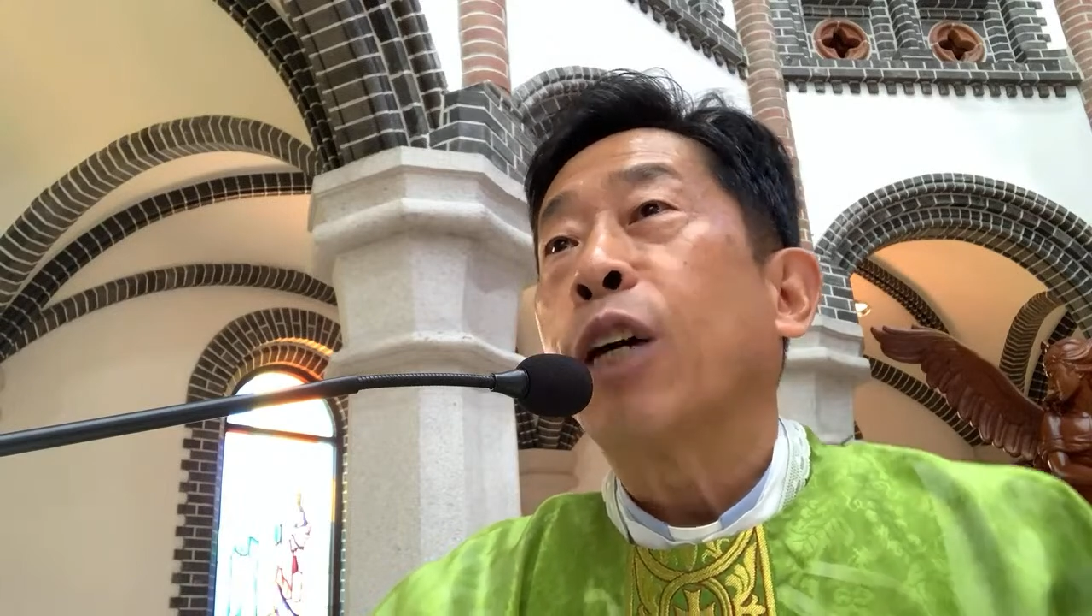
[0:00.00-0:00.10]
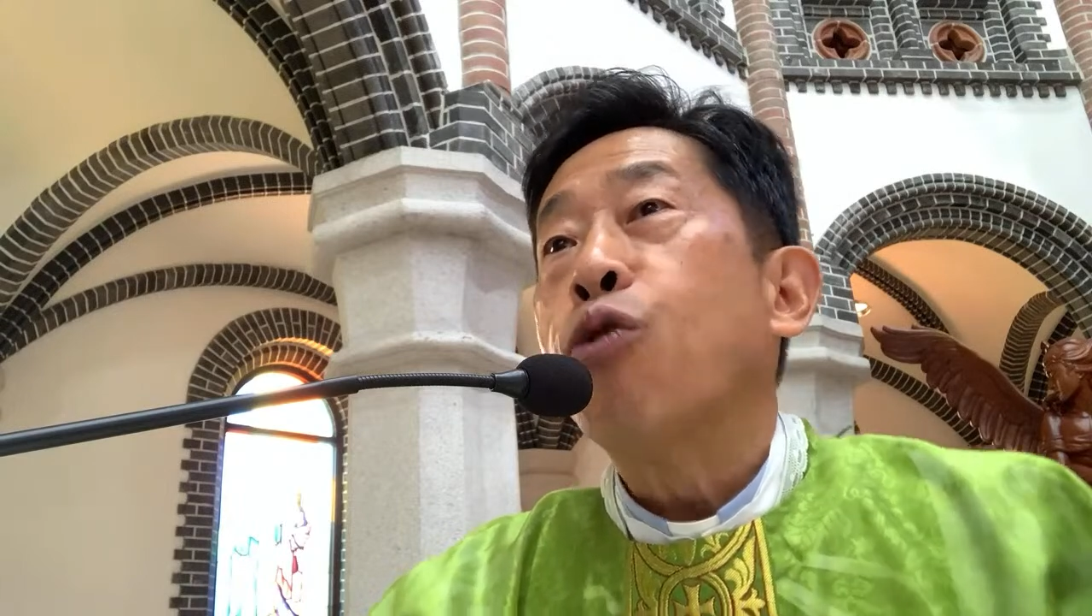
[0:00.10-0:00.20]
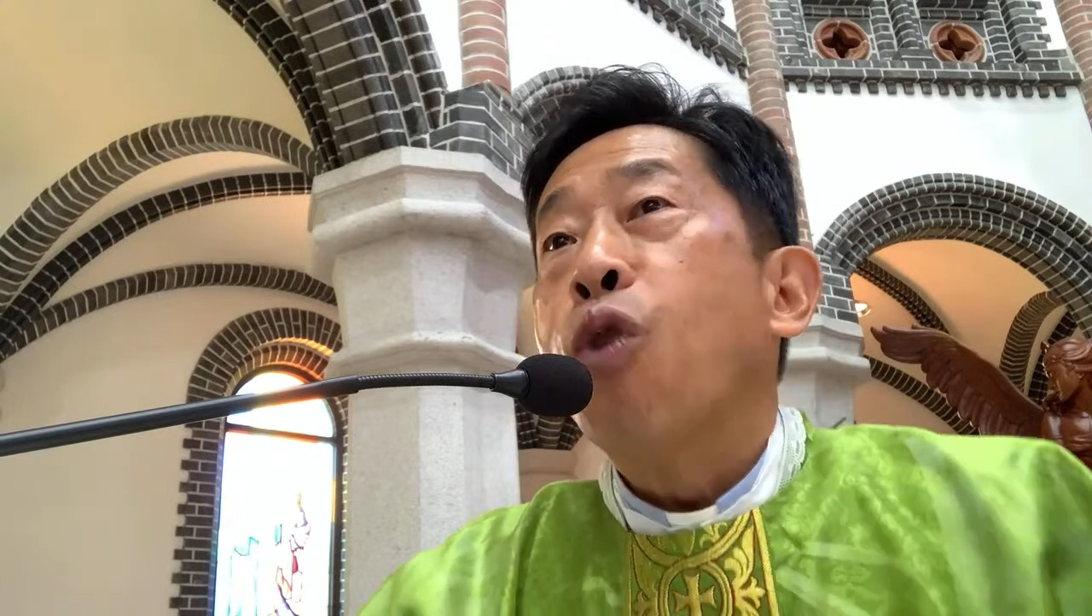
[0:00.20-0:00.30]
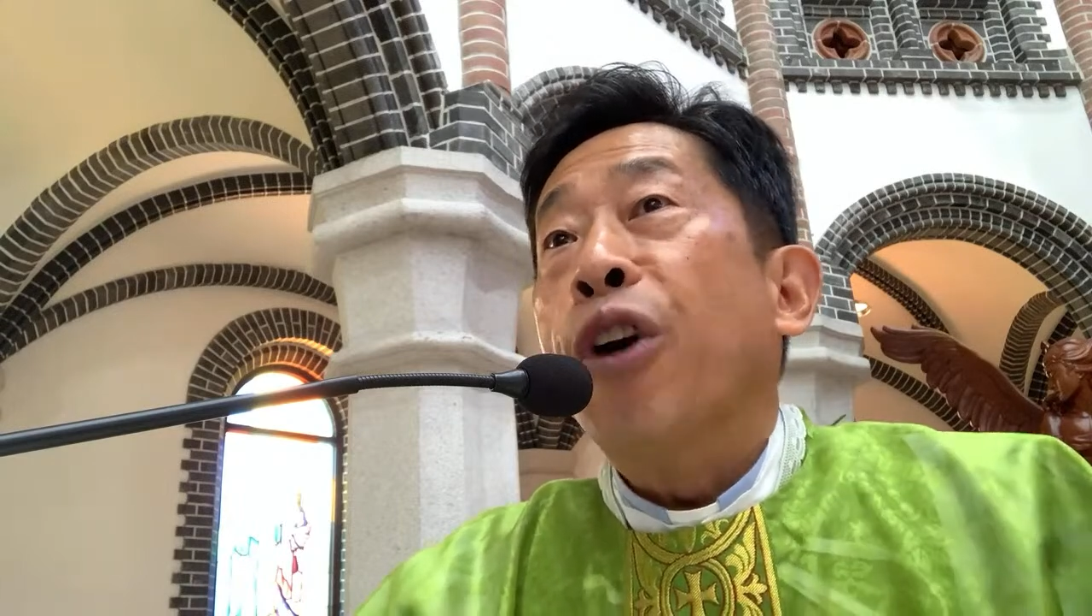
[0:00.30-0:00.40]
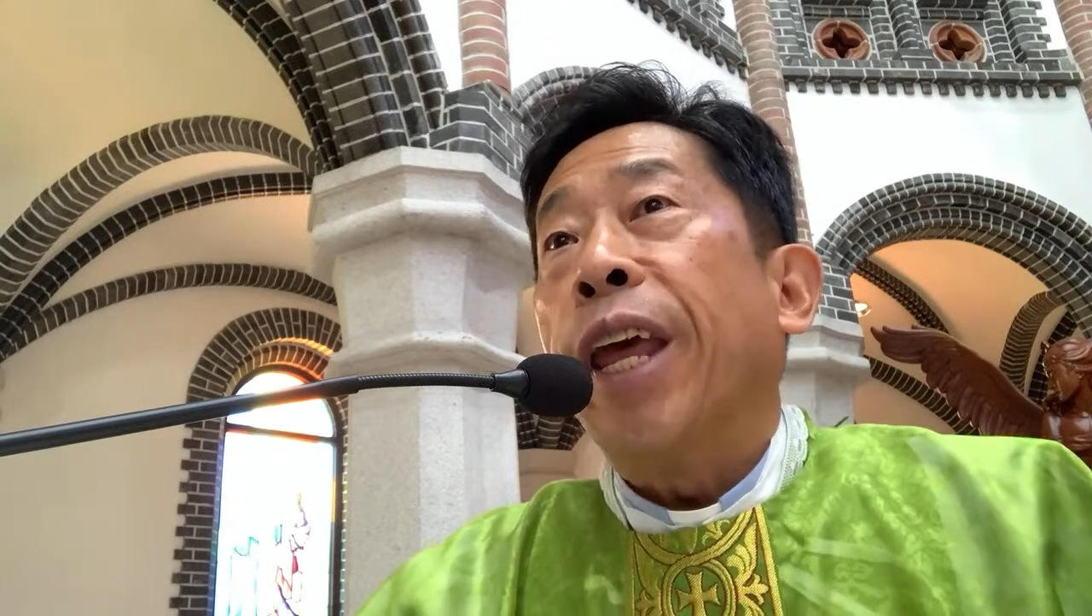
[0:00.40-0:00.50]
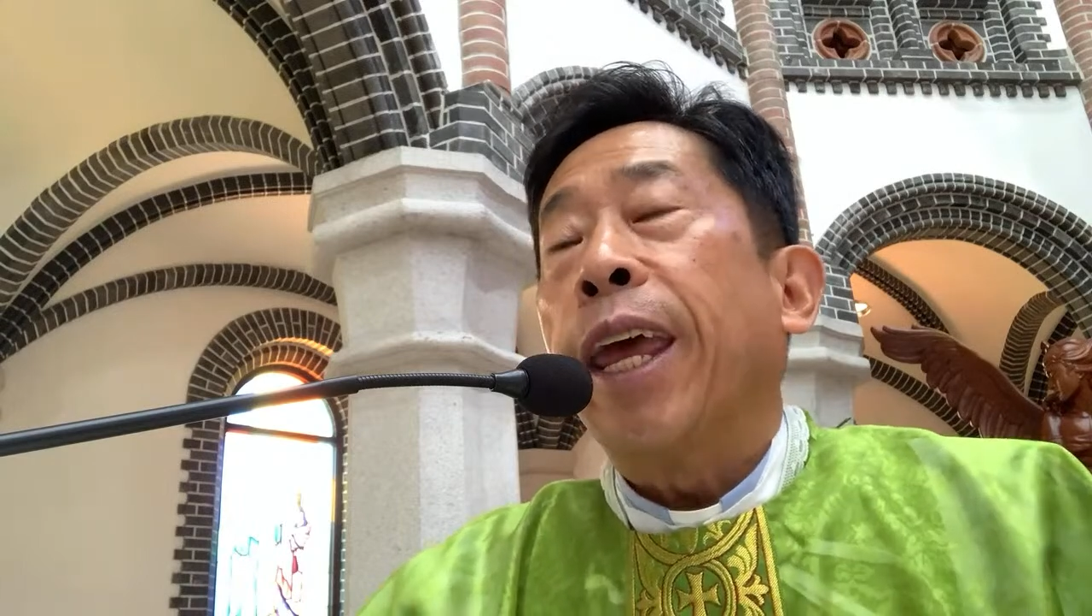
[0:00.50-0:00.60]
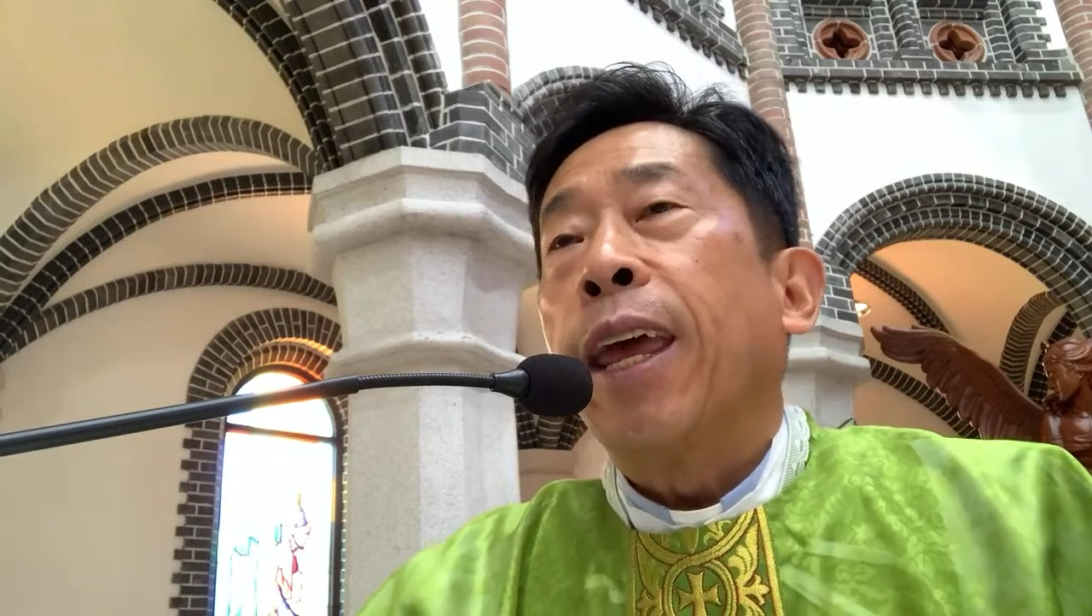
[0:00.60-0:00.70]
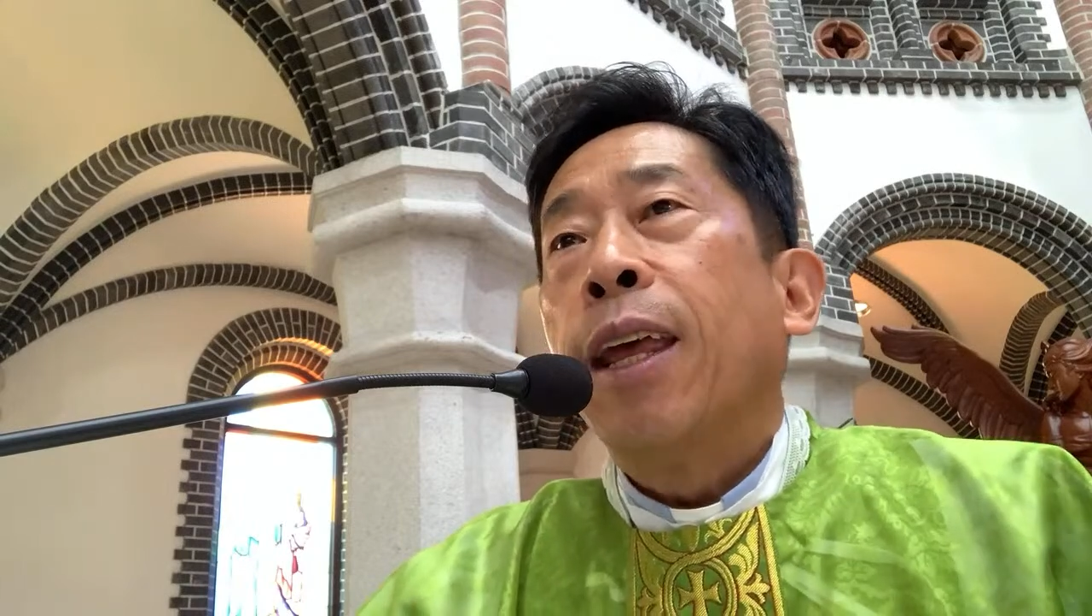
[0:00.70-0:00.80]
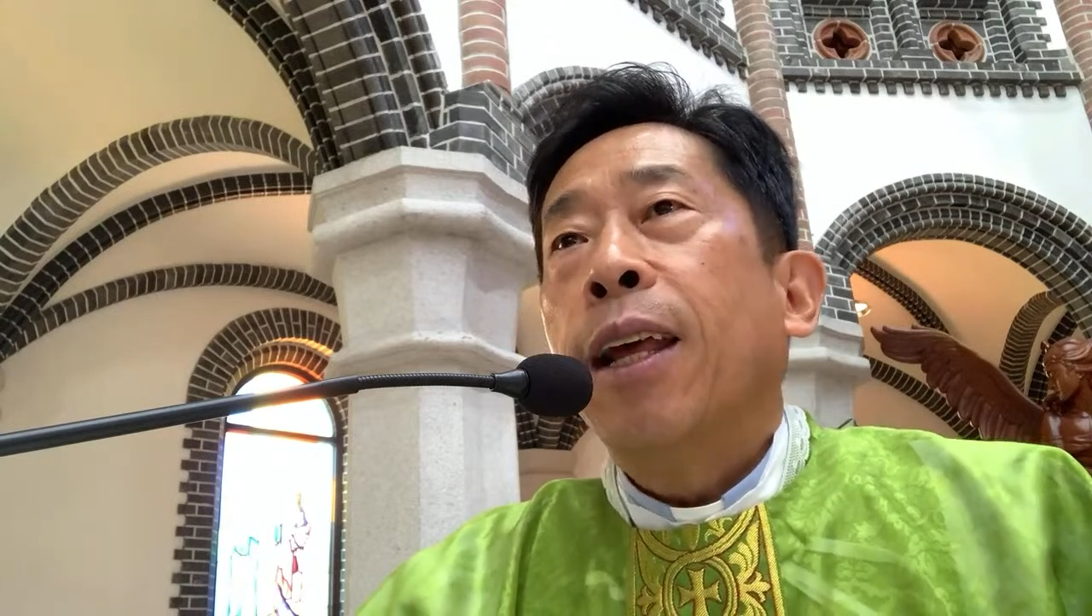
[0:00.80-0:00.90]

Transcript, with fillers: 자꾸 원해.